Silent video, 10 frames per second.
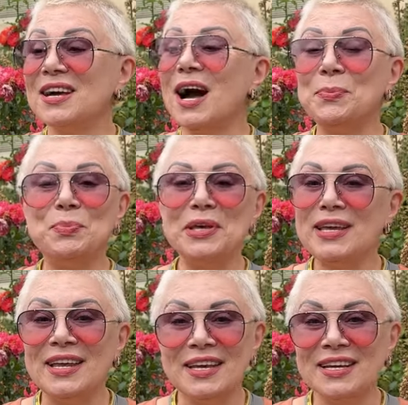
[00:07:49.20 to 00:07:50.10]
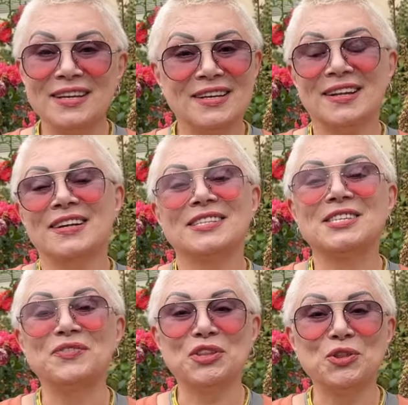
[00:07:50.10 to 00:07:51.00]
обилие
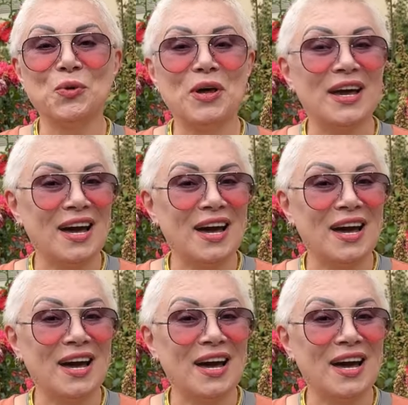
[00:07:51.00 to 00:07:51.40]
цветной